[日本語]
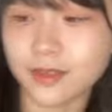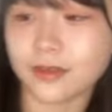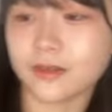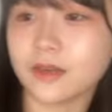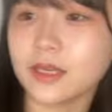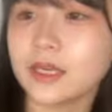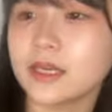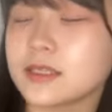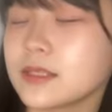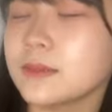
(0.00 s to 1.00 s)
るんだろう
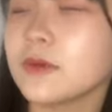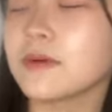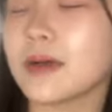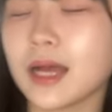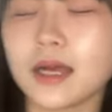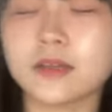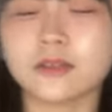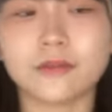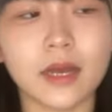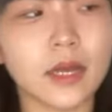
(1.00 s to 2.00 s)
いつもは
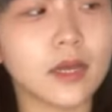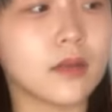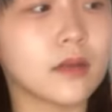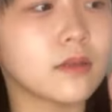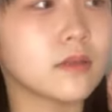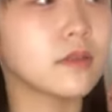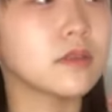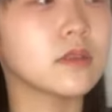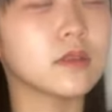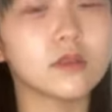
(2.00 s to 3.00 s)
具は
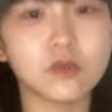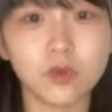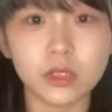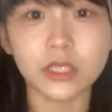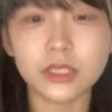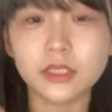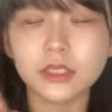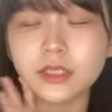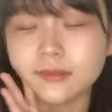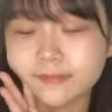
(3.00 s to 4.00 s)
と人
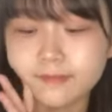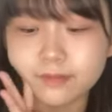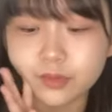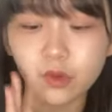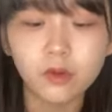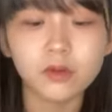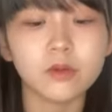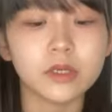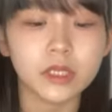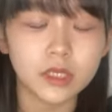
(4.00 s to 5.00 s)
参
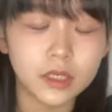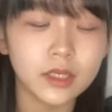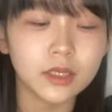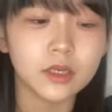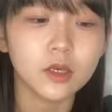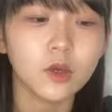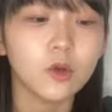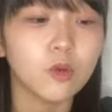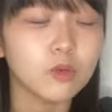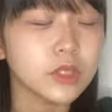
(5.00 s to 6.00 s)

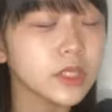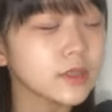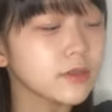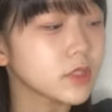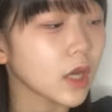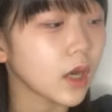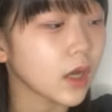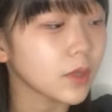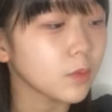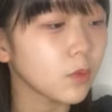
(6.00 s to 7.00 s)
ブロッコリーお肉じゃ
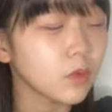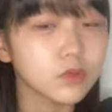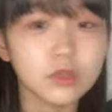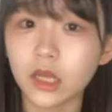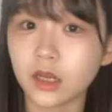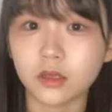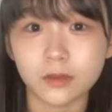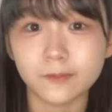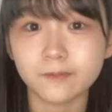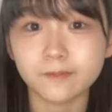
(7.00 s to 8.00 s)
がいもぐらいか
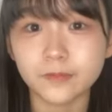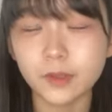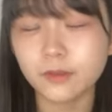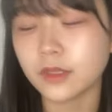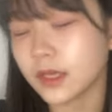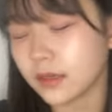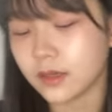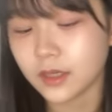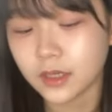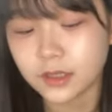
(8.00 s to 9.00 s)
なでも
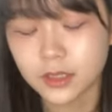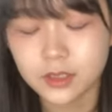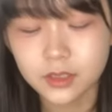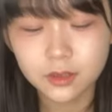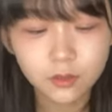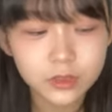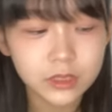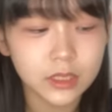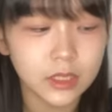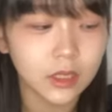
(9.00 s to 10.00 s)
ねさつきのお
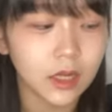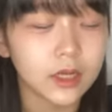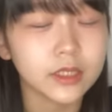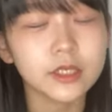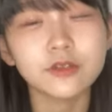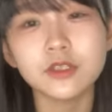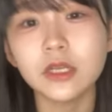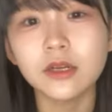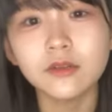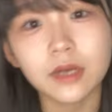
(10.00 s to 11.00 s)
家はねなんか煮崩
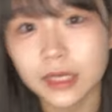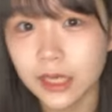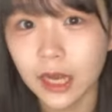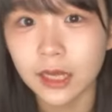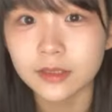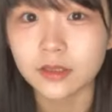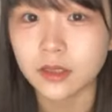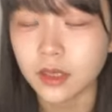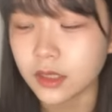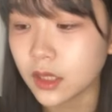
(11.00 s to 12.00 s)
れるのが嫌って言っ
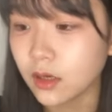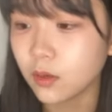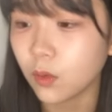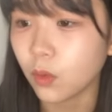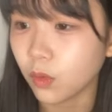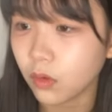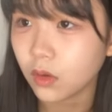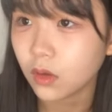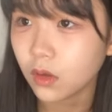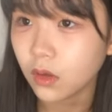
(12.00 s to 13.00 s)
てね結構
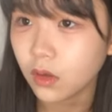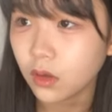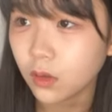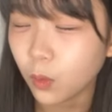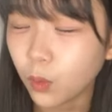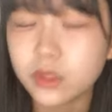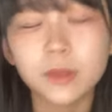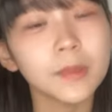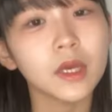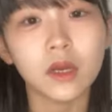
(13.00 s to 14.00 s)
大
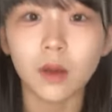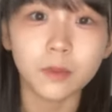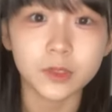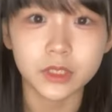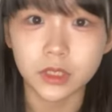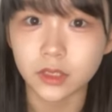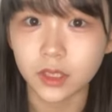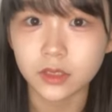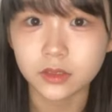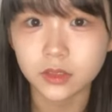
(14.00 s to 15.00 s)
きめかもしれ
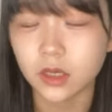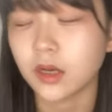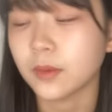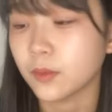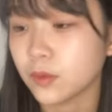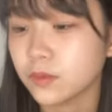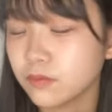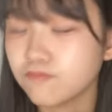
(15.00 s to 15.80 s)
ないじゃがいも